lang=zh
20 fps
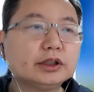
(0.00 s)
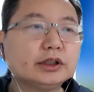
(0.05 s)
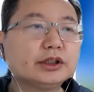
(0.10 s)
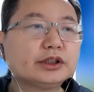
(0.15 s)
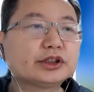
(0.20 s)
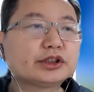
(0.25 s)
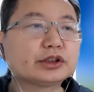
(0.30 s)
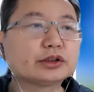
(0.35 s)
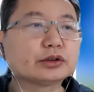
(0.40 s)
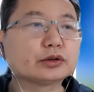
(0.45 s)

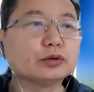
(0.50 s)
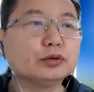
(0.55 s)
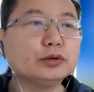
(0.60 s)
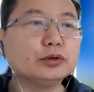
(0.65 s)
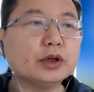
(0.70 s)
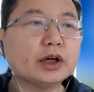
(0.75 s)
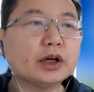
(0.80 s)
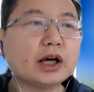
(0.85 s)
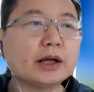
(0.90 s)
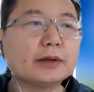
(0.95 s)
使徒
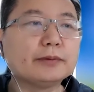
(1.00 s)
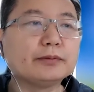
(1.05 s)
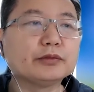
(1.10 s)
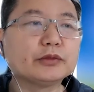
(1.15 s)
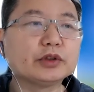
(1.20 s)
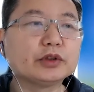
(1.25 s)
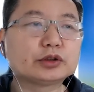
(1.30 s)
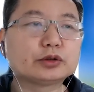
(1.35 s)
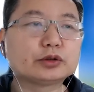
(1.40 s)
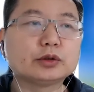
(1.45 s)
约翰
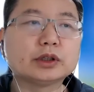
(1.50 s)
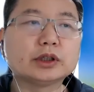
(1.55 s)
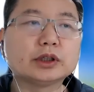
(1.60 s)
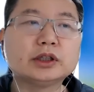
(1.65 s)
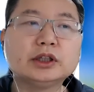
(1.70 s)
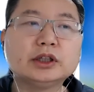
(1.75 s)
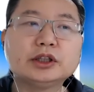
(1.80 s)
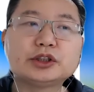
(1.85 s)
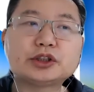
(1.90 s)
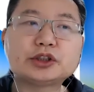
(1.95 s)

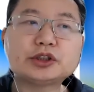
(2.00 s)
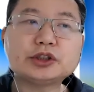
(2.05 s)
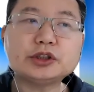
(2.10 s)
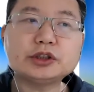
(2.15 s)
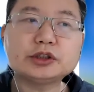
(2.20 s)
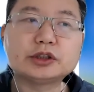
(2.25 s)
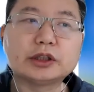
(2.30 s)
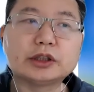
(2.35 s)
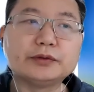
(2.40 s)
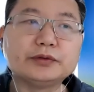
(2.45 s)
说：“世
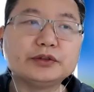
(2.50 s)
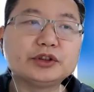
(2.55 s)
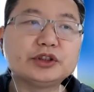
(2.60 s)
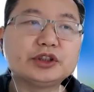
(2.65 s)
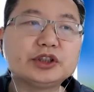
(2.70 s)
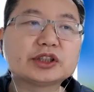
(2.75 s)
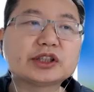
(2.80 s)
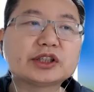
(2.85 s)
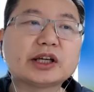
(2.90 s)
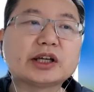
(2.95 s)
人
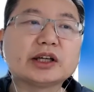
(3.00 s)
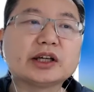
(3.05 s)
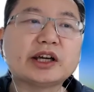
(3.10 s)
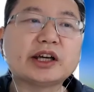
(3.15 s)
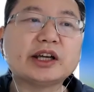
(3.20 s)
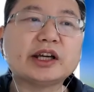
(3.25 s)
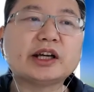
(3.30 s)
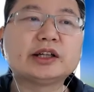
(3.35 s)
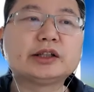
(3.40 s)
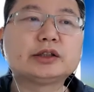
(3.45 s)
皆在
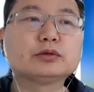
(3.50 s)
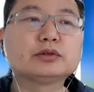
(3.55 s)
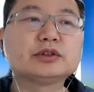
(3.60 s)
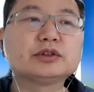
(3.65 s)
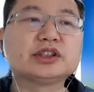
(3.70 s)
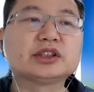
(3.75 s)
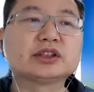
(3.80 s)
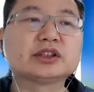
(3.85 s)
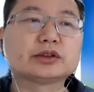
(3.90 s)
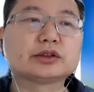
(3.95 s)
黑暗中
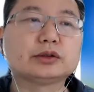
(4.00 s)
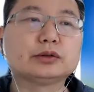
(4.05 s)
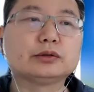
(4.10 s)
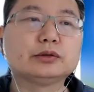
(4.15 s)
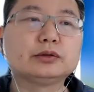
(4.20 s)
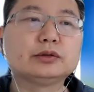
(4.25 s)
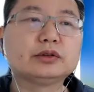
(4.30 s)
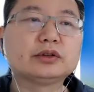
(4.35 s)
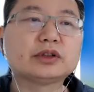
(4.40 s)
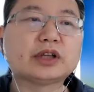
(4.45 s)
行
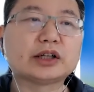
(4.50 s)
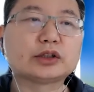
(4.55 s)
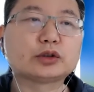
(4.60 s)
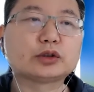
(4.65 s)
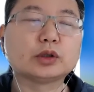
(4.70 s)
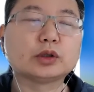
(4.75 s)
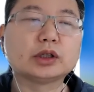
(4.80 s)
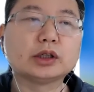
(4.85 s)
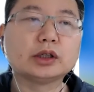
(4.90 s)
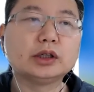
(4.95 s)
走。”他
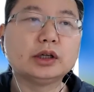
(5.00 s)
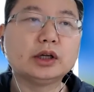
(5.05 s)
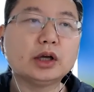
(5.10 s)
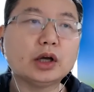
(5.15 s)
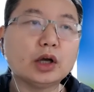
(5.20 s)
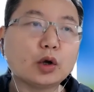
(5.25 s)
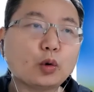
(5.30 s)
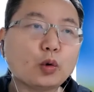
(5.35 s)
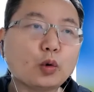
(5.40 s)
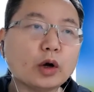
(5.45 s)

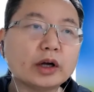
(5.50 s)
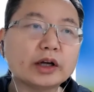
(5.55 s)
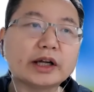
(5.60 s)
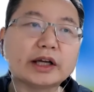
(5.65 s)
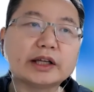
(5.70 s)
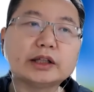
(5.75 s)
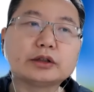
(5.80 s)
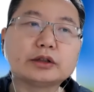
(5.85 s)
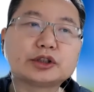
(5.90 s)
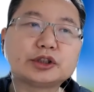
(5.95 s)
说：“光来
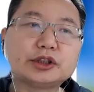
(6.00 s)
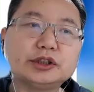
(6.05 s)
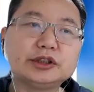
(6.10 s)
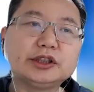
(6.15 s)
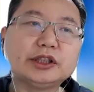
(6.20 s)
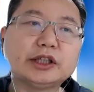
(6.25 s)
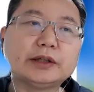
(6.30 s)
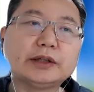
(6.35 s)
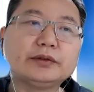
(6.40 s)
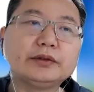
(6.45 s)
到世
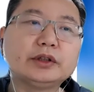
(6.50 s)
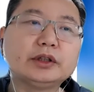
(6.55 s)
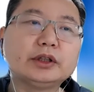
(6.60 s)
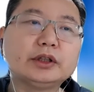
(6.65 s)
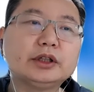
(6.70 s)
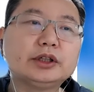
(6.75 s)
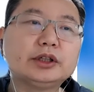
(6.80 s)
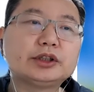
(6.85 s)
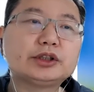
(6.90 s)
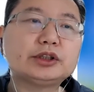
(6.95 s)
间，
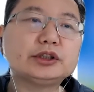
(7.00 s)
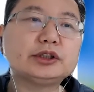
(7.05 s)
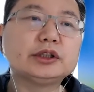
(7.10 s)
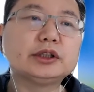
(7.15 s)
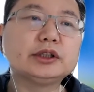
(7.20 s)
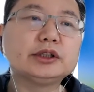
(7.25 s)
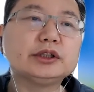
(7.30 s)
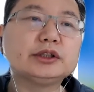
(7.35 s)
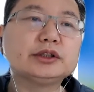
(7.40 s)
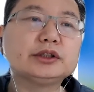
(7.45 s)
世
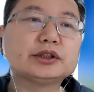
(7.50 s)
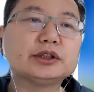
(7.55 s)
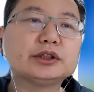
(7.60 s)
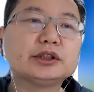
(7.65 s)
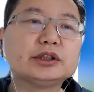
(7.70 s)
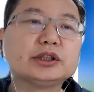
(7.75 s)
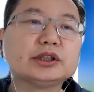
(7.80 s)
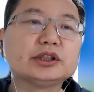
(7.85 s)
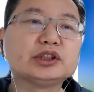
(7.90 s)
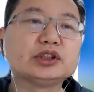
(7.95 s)
人因自己
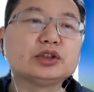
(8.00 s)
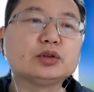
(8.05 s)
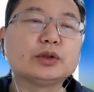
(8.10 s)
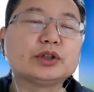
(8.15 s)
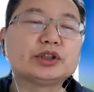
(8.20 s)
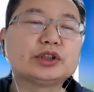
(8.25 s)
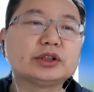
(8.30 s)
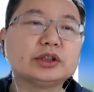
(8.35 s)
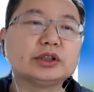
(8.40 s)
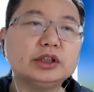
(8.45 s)
的行为
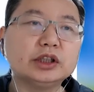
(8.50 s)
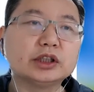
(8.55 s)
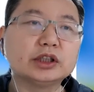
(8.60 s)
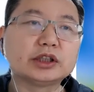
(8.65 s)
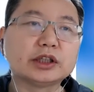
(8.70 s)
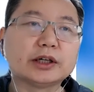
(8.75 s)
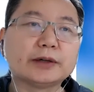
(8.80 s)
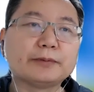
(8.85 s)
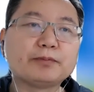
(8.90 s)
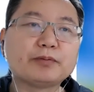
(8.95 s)
是恶
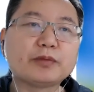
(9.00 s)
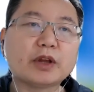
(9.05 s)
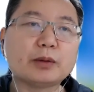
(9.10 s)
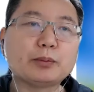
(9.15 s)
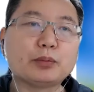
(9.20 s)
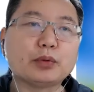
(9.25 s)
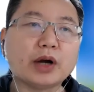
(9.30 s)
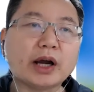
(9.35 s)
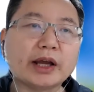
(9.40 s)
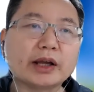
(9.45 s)
的，
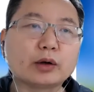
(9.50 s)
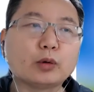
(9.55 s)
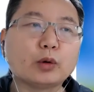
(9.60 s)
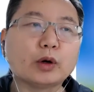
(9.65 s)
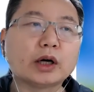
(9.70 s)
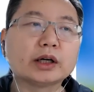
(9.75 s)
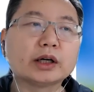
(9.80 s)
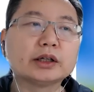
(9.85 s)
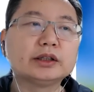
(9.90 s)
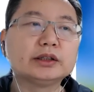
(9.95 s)
不爱
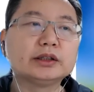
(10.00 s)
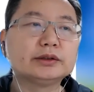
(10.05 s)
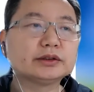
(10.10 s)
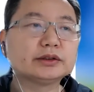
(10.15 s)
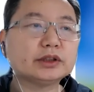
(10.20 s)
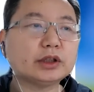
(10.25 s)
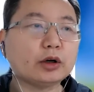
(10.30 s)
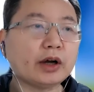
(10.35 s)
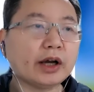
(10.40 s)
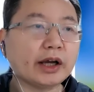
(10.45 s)
光，
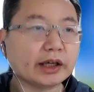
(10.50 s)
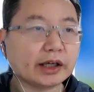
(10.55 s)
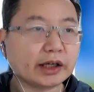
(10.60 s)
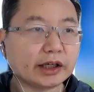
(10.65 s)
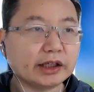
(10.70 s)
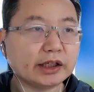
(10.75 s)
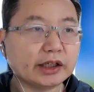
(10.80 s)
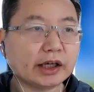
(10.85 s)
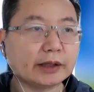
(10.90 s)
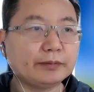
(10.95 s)
倒爱
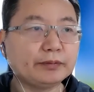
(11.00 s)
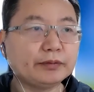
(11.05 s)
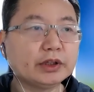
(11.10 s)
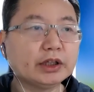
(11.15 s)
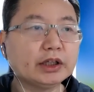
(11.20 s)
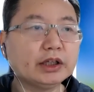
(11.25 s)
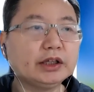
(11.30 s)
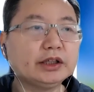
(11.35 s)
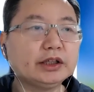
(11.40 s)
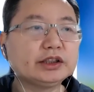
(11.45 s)
黑暗，
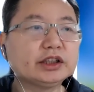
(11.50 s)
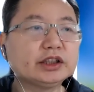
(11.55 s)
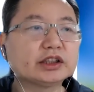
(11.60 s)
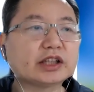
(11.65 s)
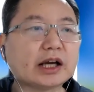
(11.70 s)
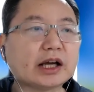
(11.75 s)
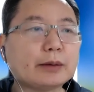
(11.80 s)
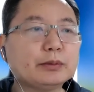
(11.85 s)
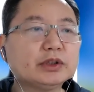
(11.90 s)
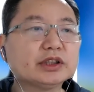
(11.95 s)
定
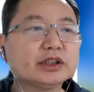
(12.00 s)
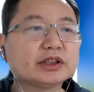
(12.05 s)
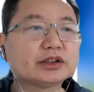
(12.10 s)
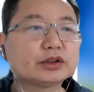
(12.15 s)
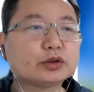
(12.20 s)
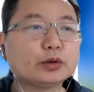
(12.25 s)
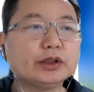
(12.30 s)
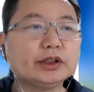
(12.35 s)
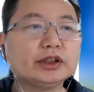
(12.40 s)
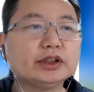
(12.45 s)
他们的
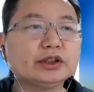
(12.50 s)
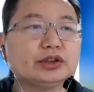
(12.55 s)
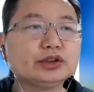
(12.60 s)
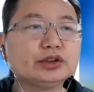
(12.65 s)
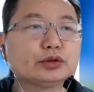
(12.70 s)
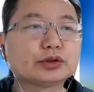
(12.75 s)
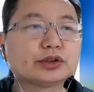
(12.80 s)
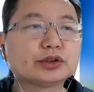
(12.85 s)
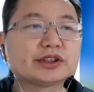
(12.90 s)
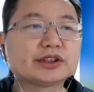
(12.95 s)
罪
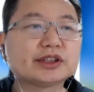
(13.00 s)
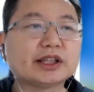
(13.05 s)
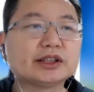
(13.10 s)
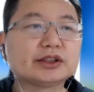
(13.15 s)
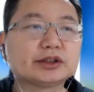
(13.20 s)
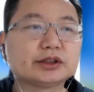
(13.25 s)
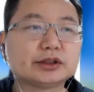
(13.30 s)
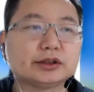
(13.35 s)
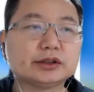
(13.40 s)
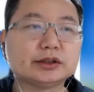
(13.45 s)
就是在
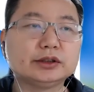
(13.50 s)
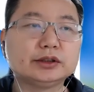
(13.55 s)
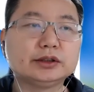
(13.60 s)
此。